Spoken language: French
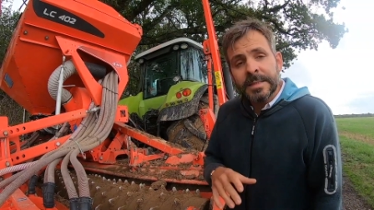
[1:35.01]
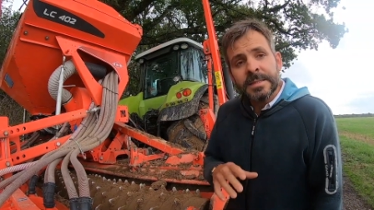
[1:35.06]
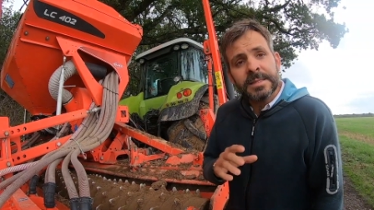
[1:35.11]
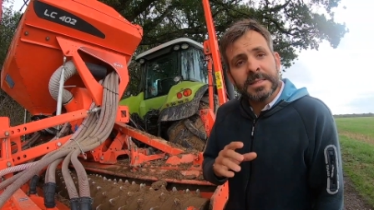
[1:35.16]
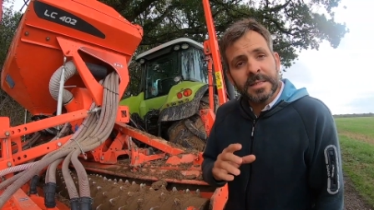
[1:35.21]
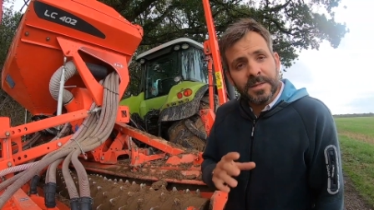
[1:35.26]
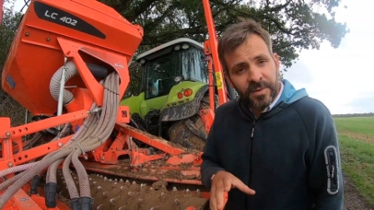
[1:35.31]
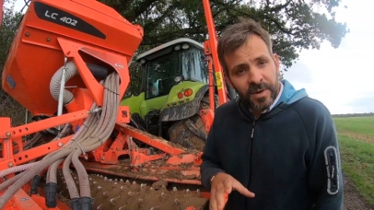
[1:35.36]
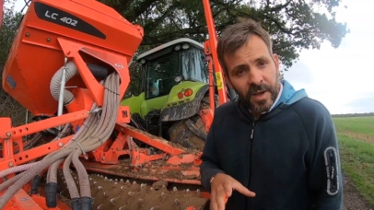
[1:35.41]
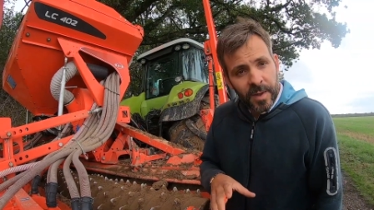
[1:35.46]

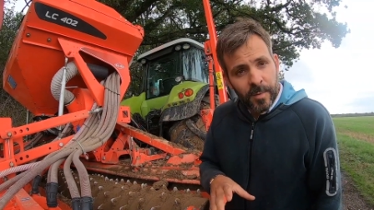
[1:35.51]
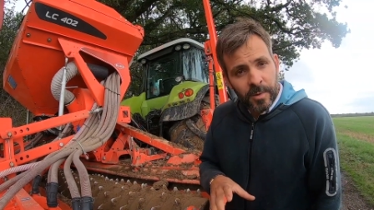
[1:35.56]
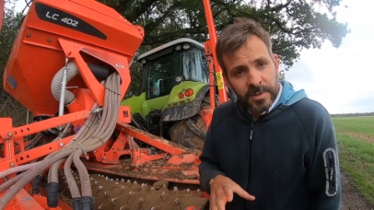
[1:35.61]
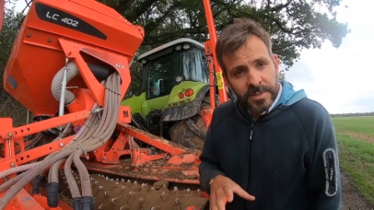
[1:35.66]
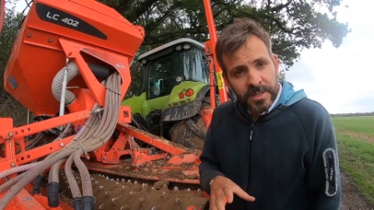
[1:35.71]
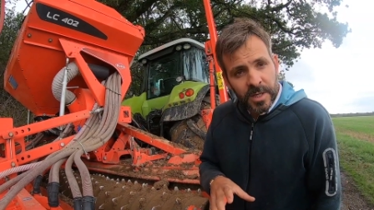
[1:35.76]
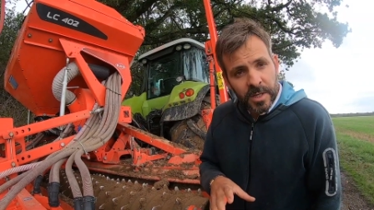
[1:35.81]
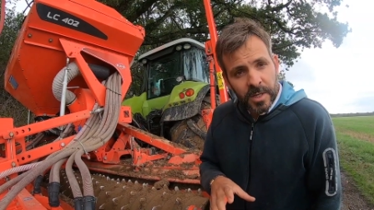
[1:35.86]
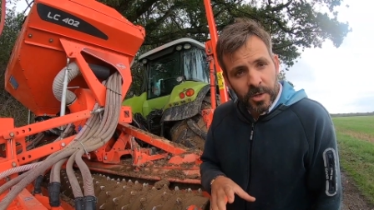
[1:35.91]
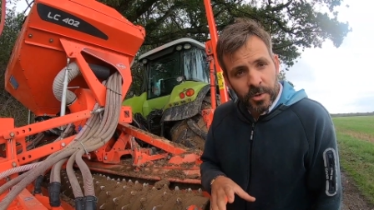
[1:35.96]
Si vraiment
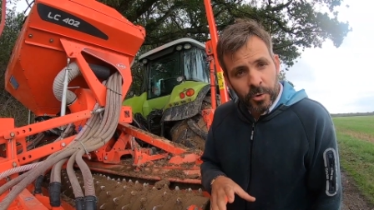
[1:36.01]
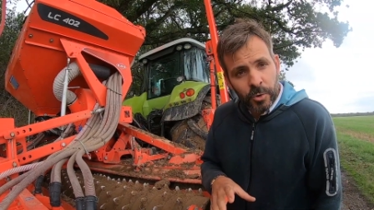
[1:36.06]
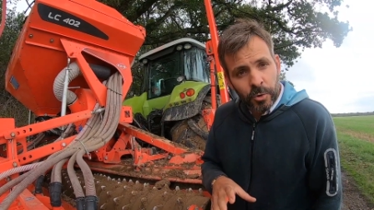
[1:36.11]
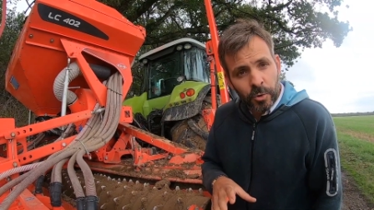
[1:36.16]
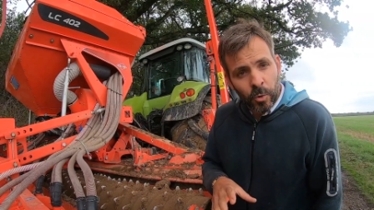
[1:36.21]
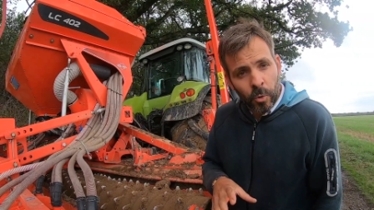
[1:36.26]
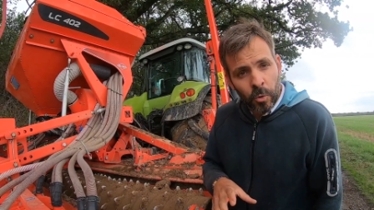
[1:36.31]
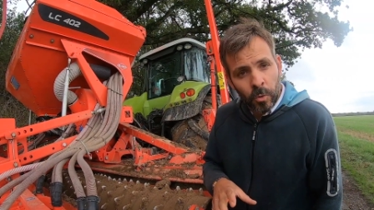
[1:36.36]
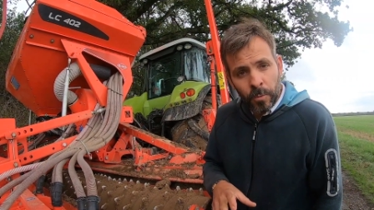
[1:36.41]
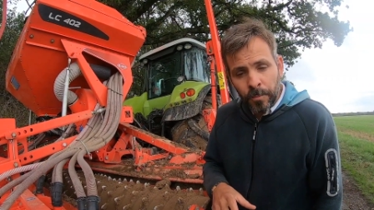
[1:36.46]
ça colle de
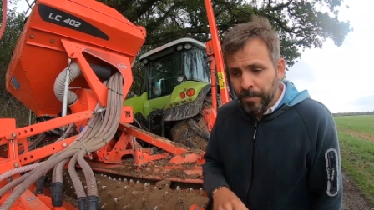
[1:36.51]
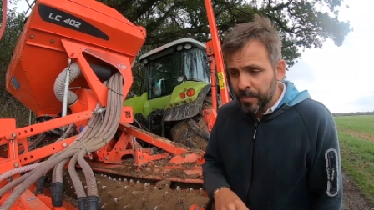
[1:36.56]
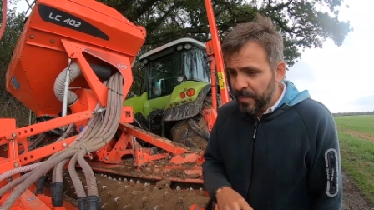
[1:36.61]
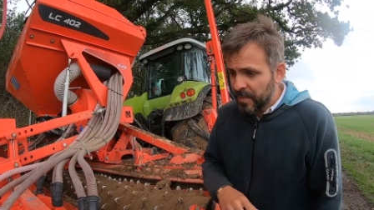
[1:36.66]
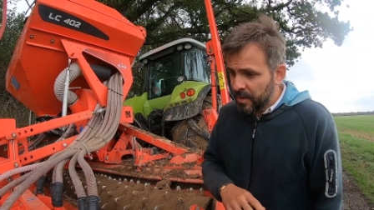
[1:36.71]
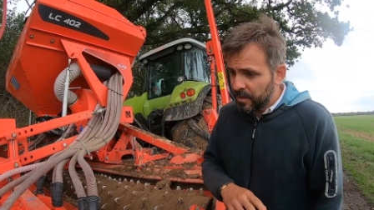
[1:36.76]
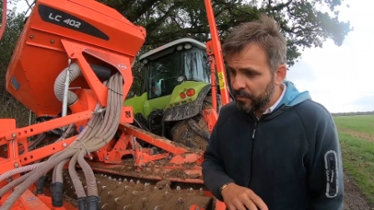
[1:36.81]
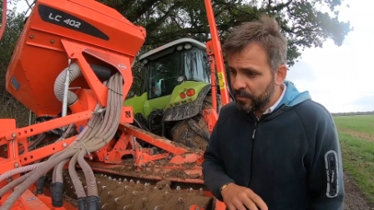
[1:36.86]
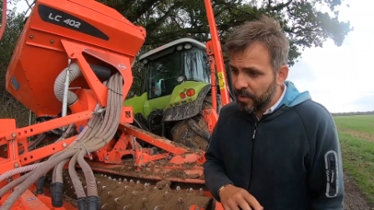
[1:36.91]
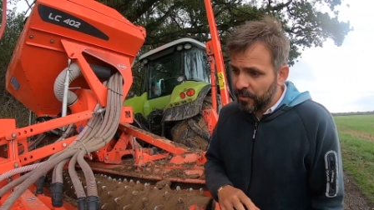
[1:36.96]
trop,
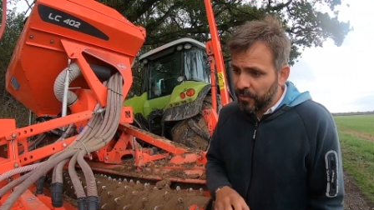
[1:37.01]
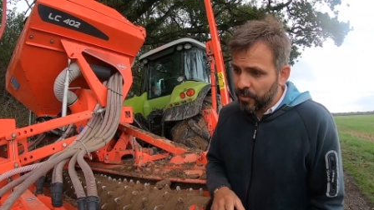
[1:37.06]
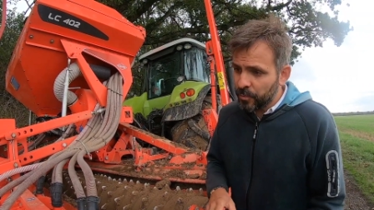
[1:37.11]
des fois,